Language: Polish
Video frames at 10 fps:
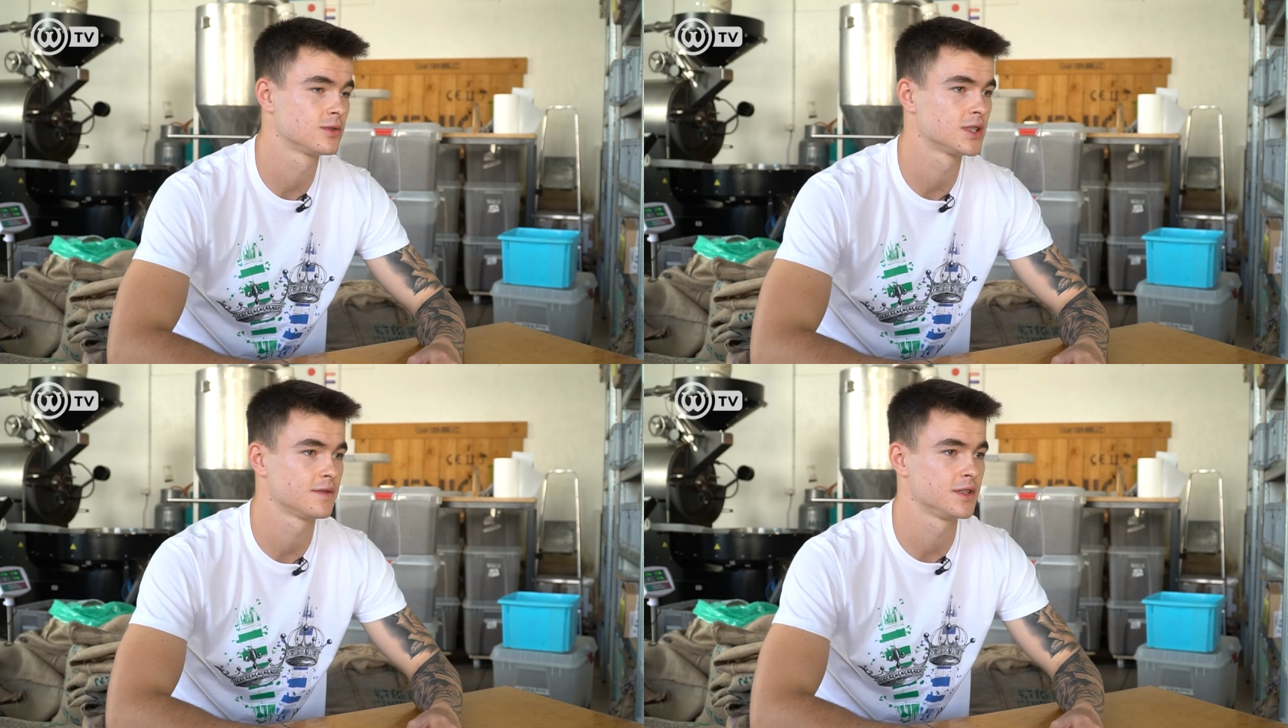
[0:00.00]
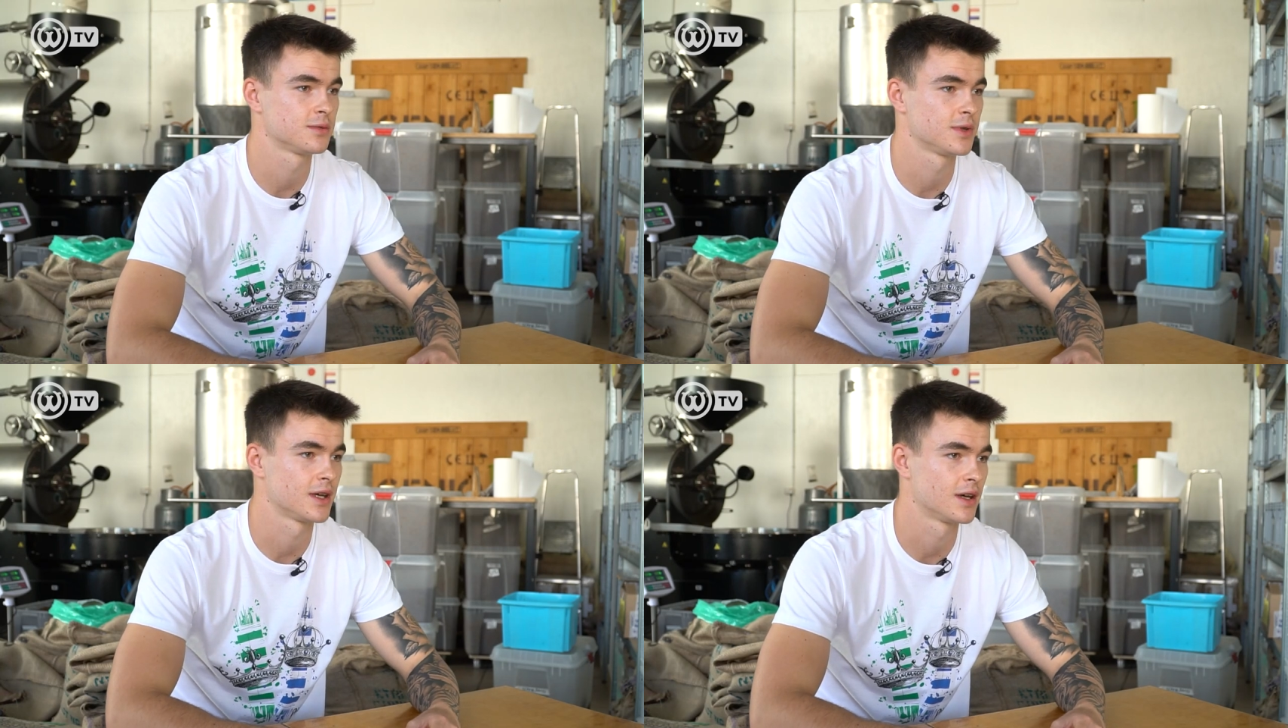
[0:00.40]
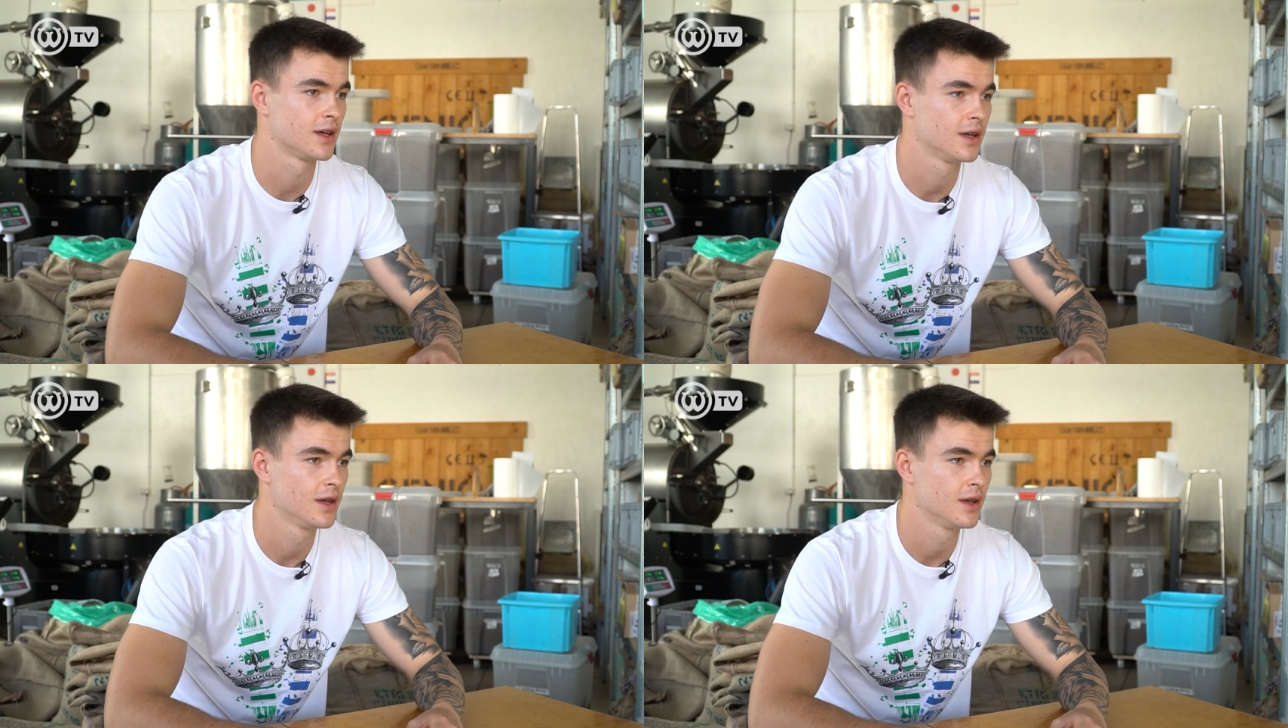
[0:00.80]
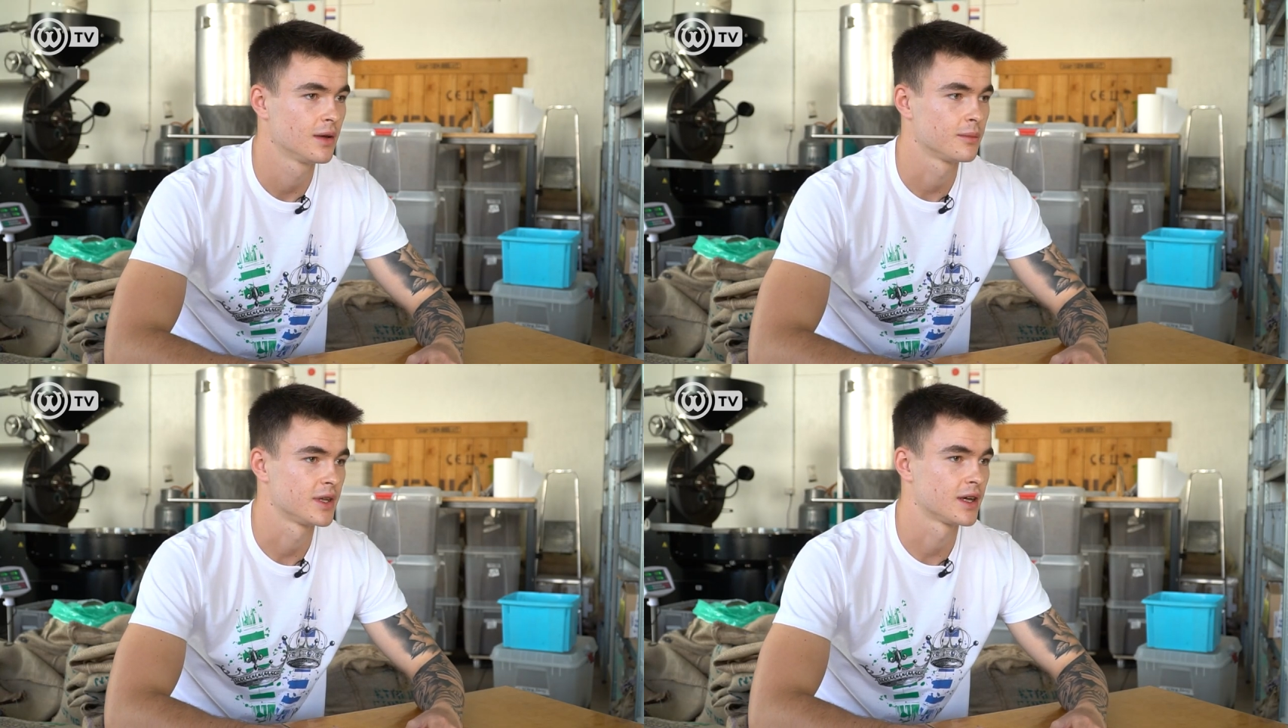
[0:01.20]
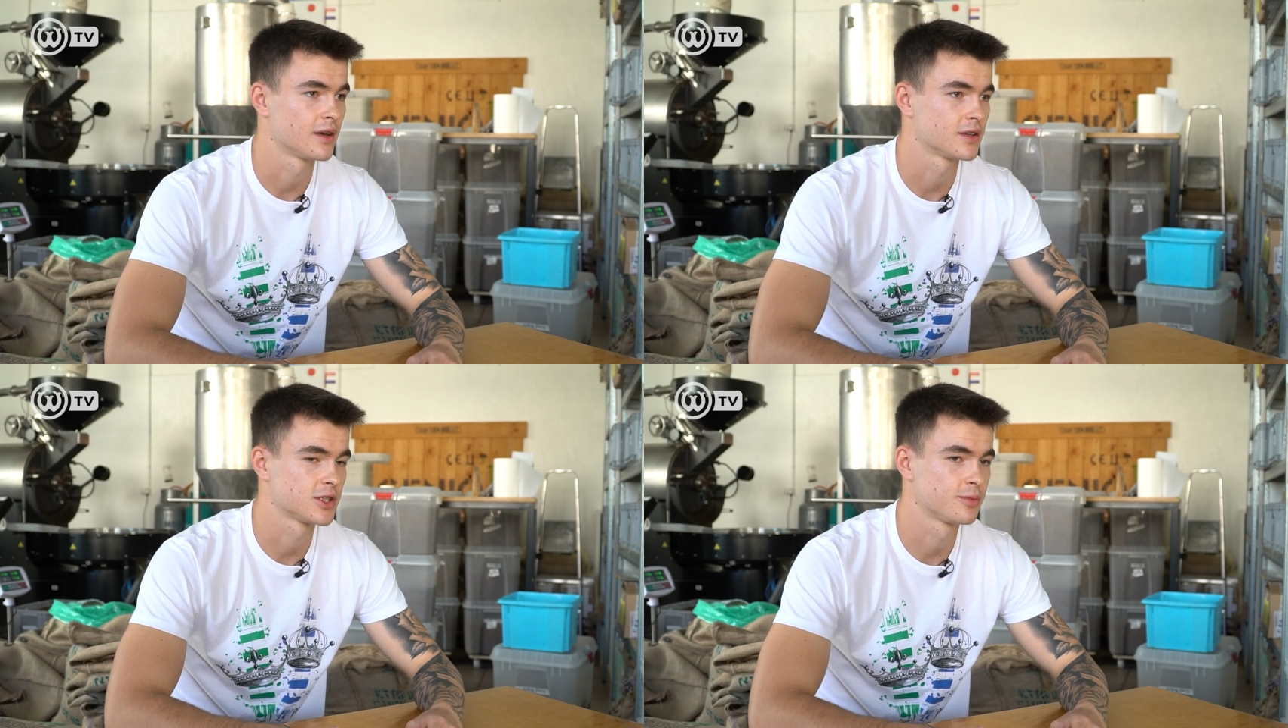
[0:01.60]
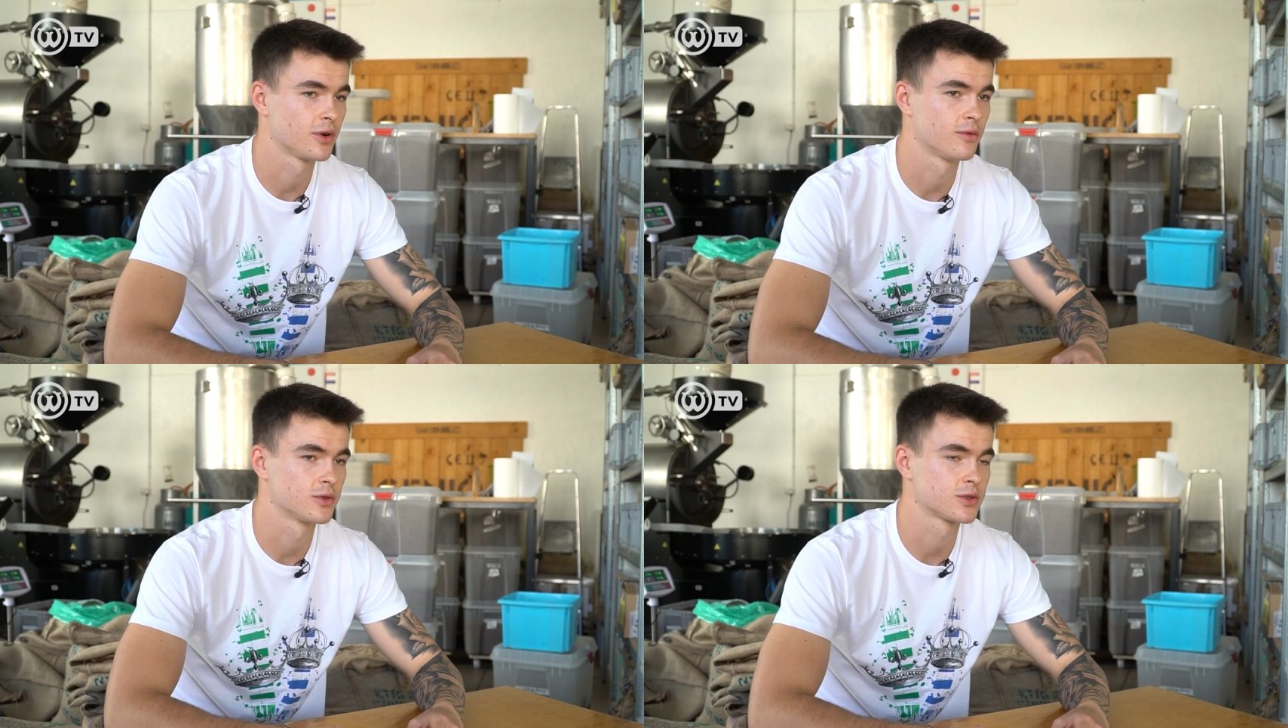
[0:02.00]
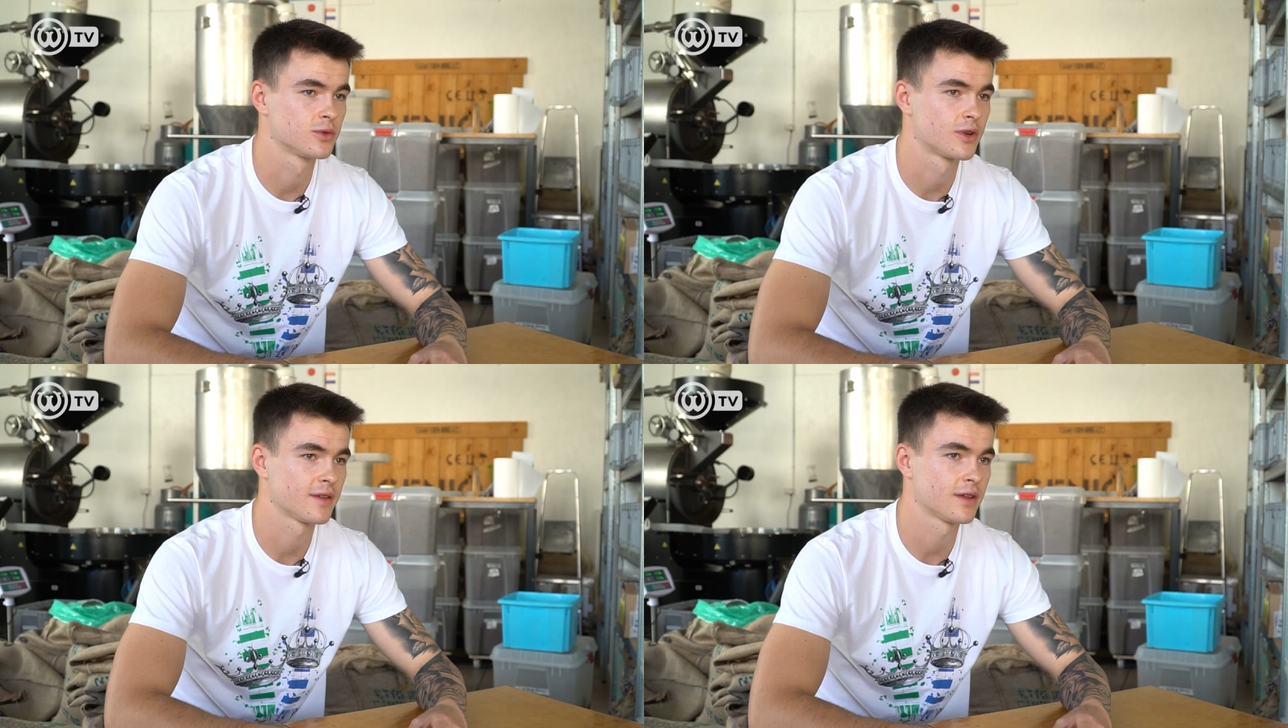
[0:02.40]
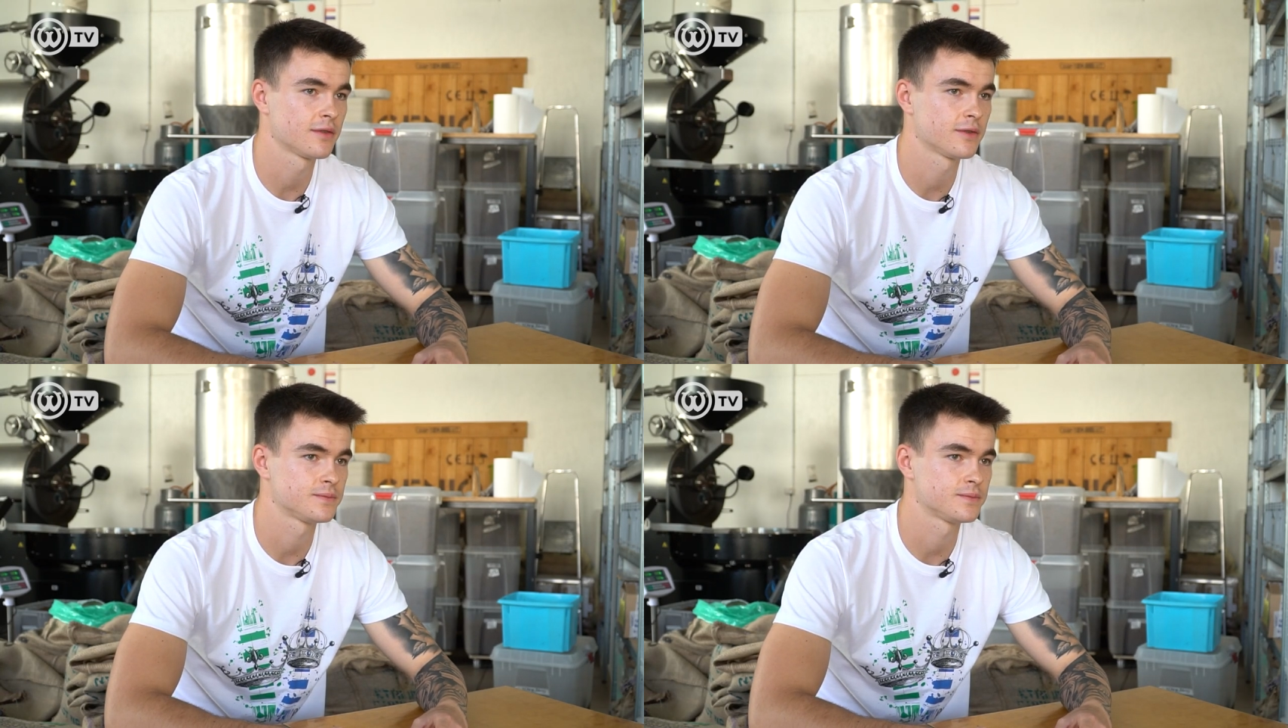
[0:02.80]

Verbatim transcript: Dziurdziewicz mnie, mnie szybko włączył do rezerw.